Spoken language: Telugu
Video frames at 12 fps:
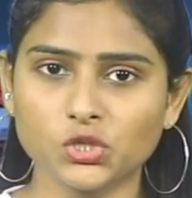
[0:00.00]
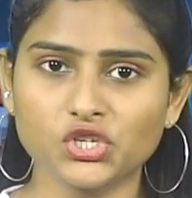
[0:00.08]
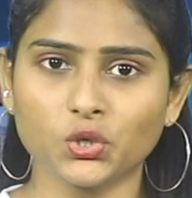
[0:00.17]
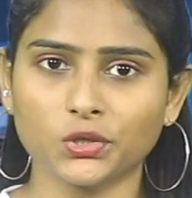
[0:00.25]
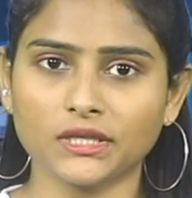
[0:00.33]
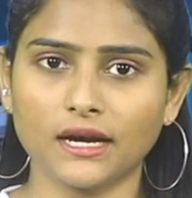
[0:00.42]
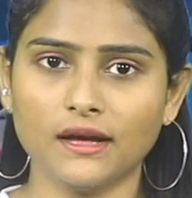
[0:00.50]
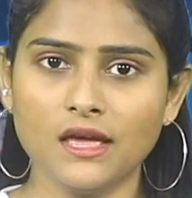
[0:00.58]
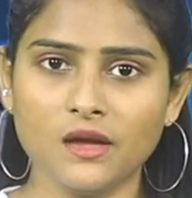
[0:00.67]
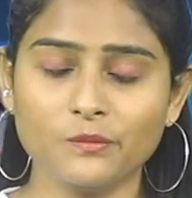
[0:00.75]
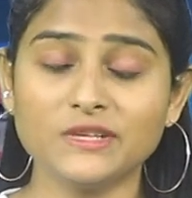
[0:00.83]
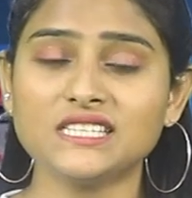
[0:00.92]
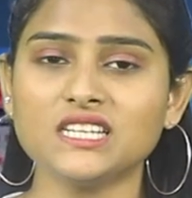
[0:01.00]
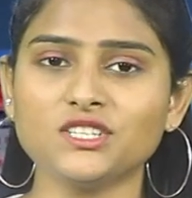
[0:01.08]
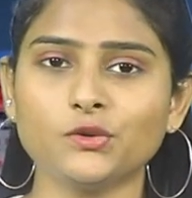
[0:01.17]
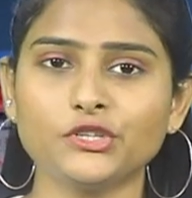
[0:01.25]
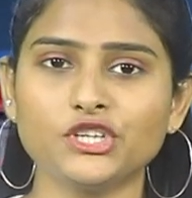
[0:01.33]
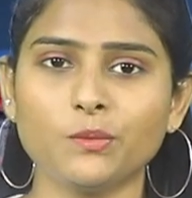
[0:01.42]
ఊచకోత
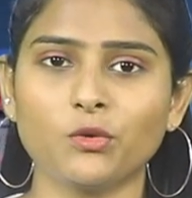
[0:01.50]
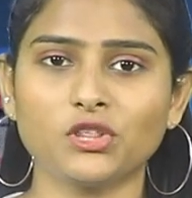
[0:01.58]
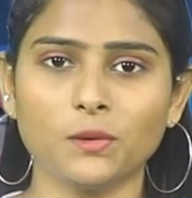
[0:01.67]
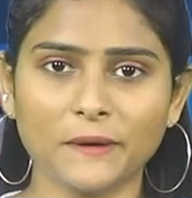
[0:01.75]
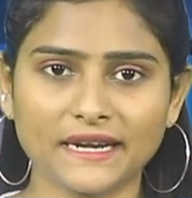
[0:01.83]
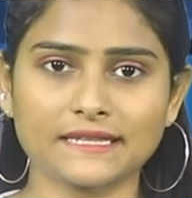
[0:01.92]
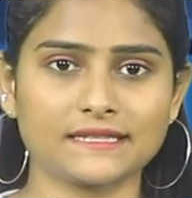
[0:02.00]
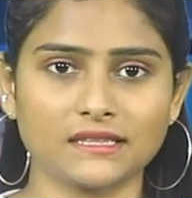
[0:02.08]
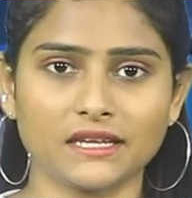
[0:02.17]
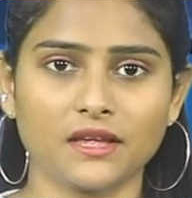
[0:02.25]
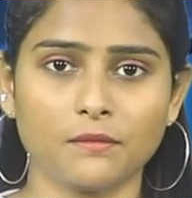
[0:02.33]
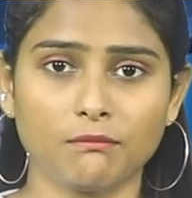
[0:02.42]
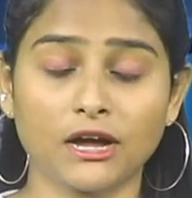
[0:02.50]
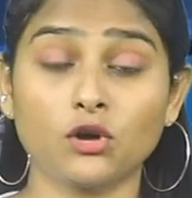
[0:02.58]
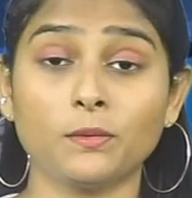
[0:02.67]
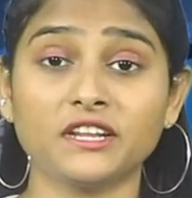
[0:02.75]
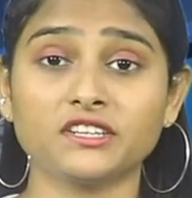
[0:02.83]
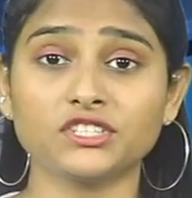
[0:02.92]
బిజినెస్ నుంచే మొదలు పెట్టేసింది
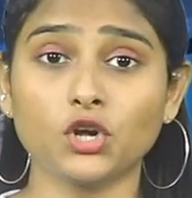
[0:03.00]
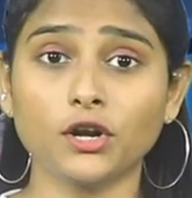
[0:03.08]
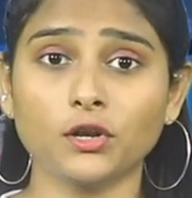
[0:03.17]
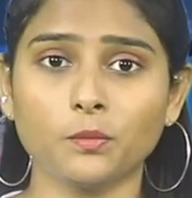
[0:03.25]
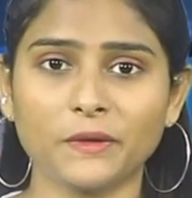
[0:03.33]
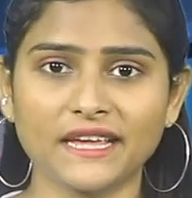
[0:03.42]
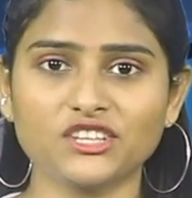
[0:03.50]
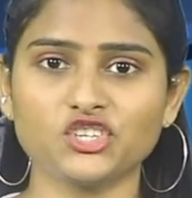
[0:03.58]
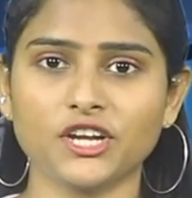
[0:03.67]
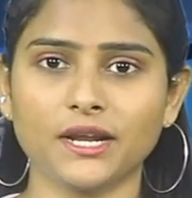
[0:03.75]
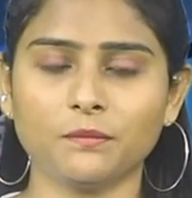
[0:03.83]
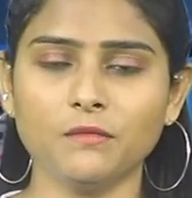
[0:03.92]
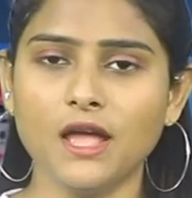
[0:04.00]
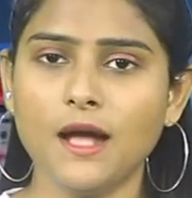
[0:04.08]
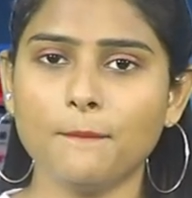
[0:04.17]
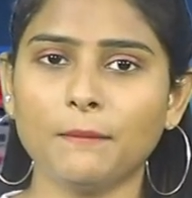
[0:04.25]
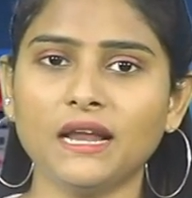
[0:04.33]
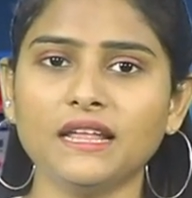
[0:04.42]
బాహుబలి రికార్డులు బ్రేక్ చేయడం
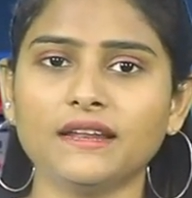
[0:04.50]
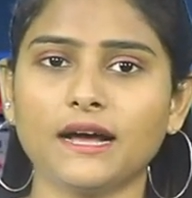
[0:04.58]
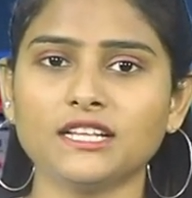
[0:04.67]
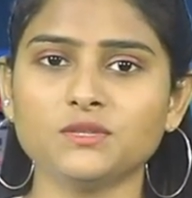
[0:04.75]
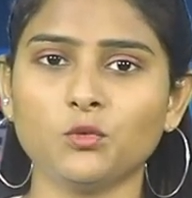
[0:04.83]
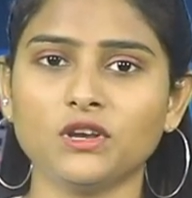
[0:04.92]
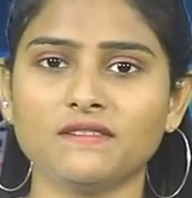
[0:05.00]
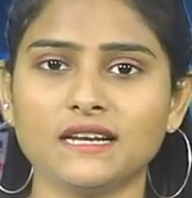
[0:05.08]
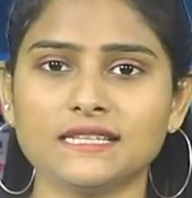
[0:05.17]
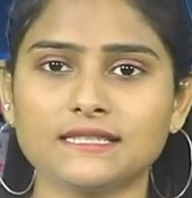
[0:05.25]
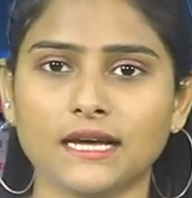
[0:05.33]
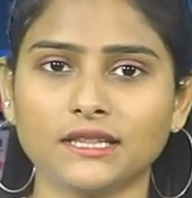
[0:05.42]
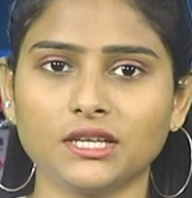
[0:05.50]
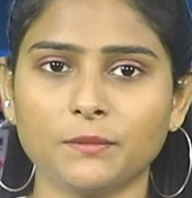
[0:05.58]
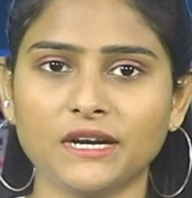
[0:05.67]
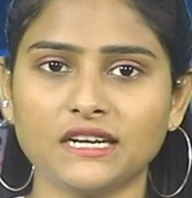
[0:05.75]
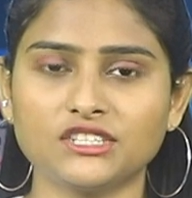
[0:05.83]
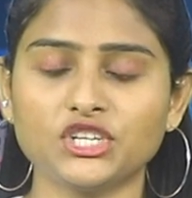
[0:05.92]
మళ్ళీ రాజమౌళి వల్లే
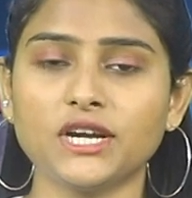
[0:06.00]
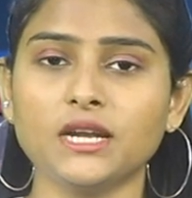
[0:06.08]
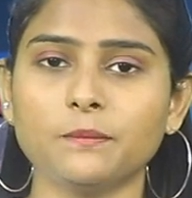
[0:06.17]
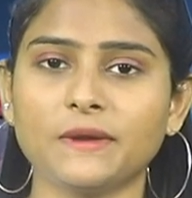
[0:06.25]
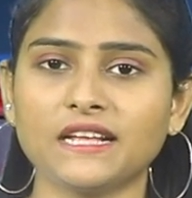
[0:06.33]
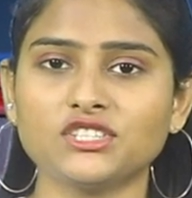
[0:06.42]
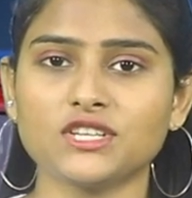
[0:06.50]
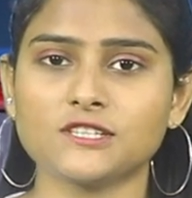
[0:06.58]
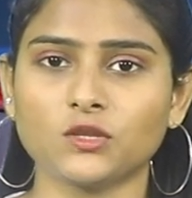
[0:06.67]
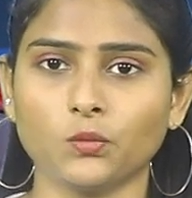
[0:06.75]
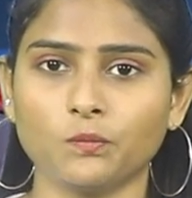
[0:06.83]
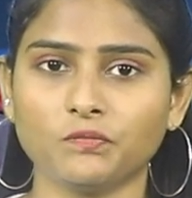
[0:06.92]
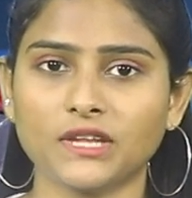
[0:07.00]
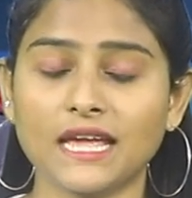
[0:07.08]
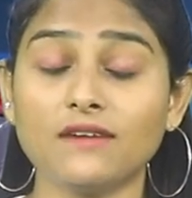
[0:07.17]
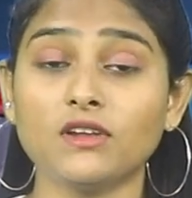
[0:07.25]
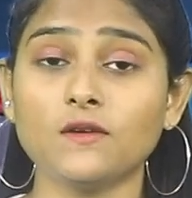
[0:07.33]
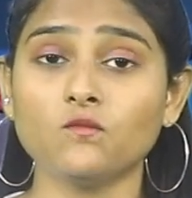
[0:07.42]
సాధ్యమన్న ట్రెండ్ని బ్రేక్ చేస్తూ
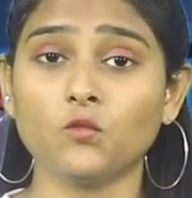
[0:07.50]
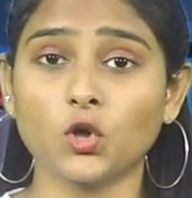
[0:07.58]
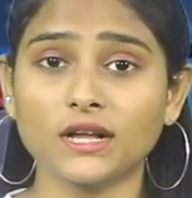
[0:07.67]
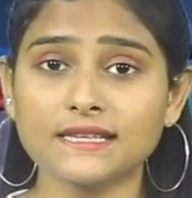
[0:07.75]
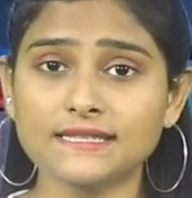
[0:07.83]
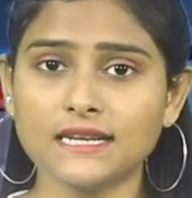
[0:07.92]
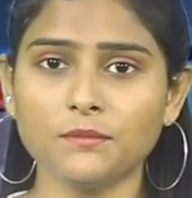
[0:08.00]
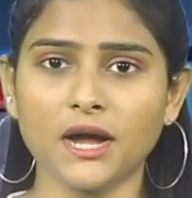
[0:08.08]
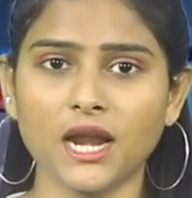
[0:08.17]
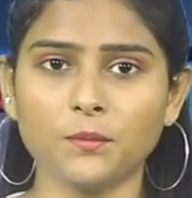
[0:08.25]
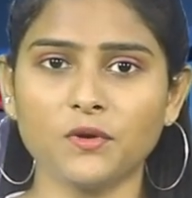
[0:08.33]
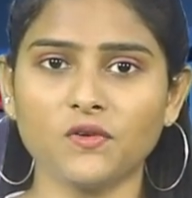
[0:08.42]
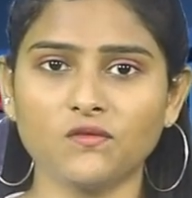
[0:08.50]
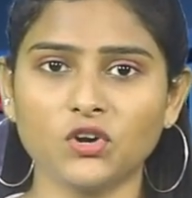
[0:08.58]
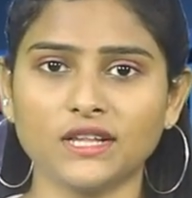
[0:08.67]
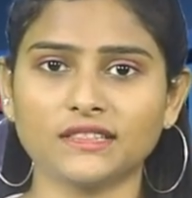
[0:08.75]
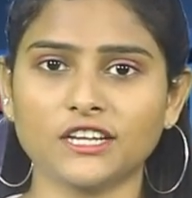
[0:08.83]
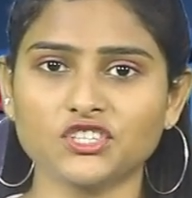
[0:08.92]
కేవలం ఒక్క సినిమా అనుభవం
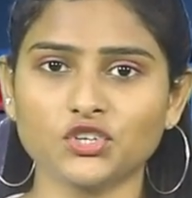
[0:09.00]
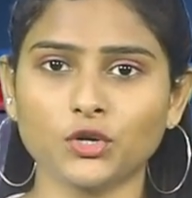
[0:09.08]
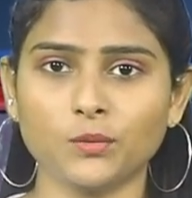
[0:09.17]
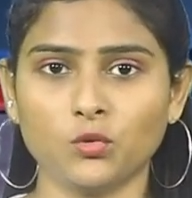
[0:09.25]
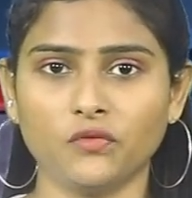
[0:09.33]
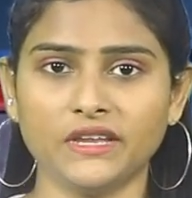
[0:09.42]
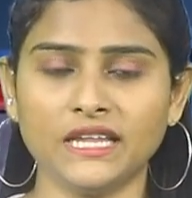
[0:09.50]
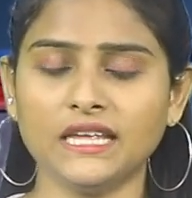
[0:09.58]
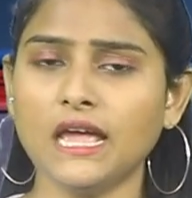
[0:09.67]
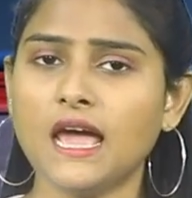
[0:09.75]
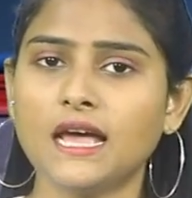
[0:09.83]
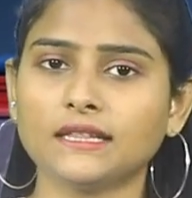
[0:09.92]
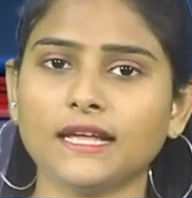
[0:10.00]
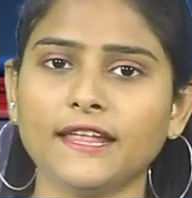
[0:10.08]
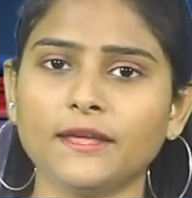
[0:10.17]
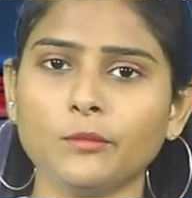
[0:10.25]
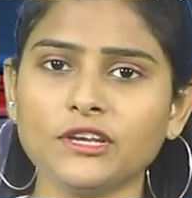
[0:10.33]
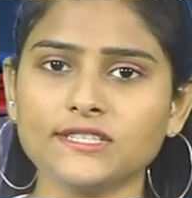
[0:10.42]
ఉన్న దర్శకుడి మూవీని తన
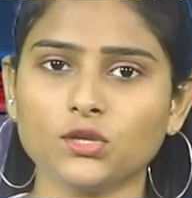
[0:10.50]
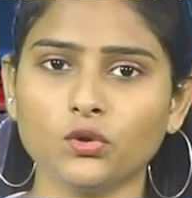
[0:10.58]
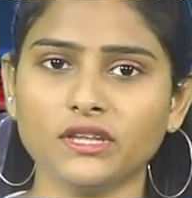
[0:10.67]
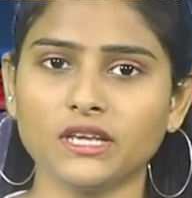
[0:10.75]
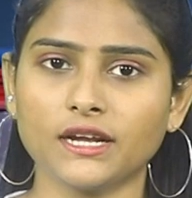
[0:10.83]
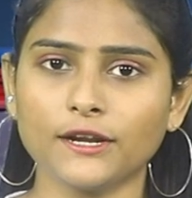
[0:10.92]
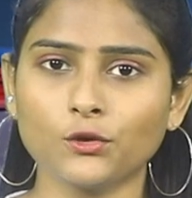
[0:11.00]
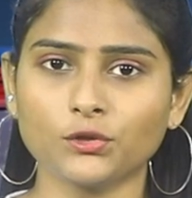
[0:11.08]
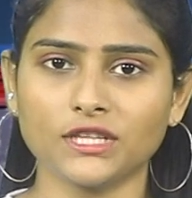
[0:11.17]
ఇమేజ్తో ఎక్కడికో